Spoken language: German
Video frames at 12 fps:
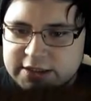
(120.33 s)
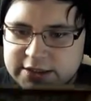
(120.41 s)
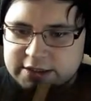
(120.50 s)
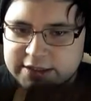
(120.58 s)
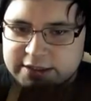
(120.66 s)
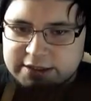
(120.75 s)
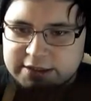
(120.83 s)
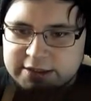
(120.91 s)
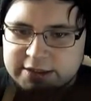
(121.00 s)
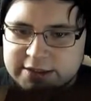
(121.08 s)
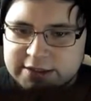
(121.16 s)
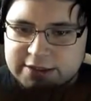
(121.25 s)
Okay,
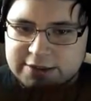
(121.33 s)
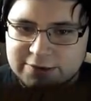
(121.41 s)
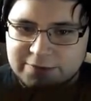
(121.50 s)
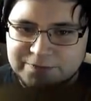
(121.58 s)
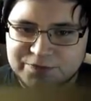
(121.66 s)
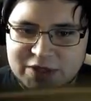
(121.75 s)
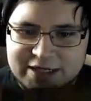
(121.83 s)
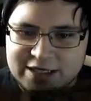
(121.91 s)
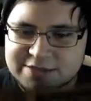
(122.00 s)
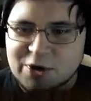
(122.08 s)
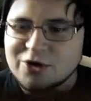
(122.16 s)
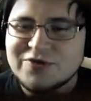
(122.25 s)
so.
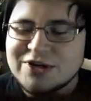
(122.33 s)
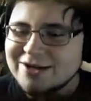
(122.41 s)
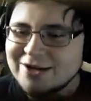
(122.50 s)
Erstmal irgendwie